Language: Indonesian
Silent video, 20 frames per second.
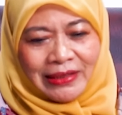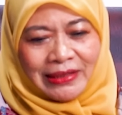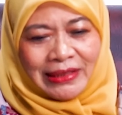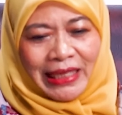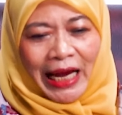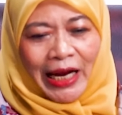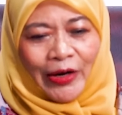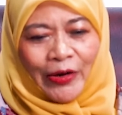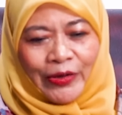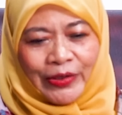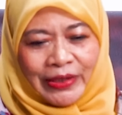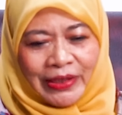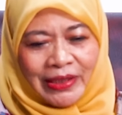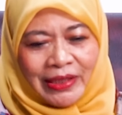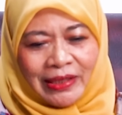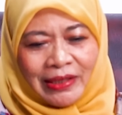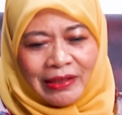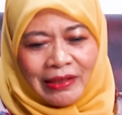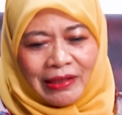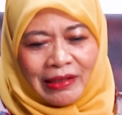calon
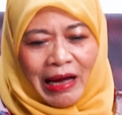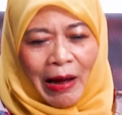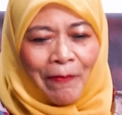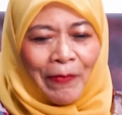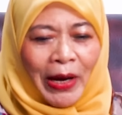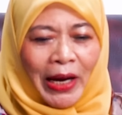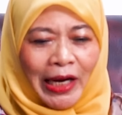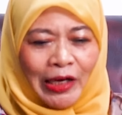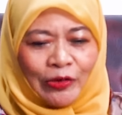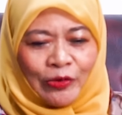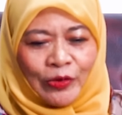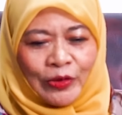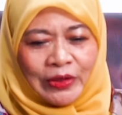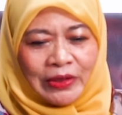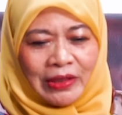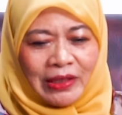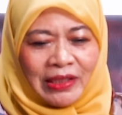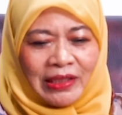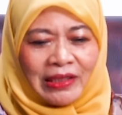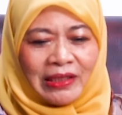apakah itu
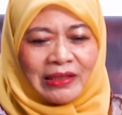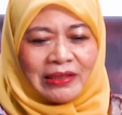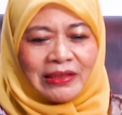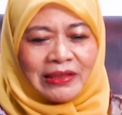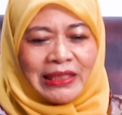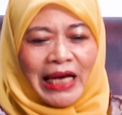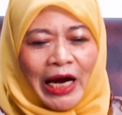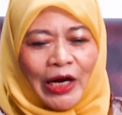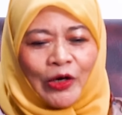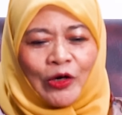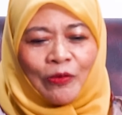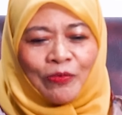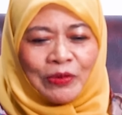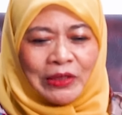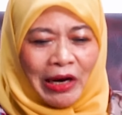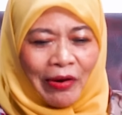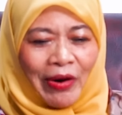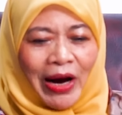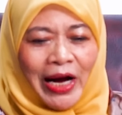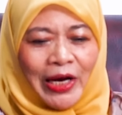uh, cagup,
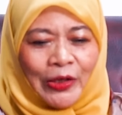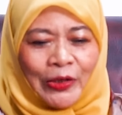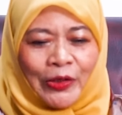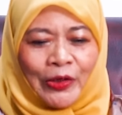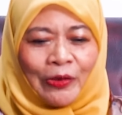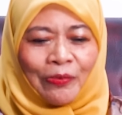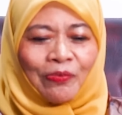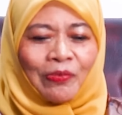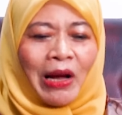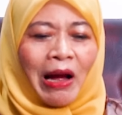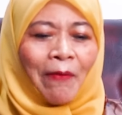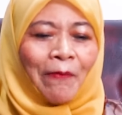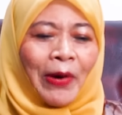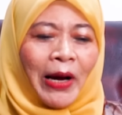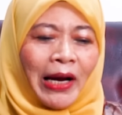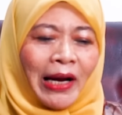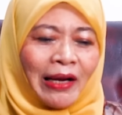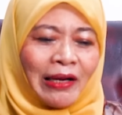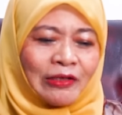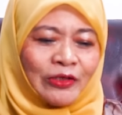cawagup,
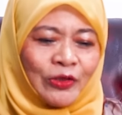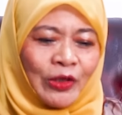apakah hmm.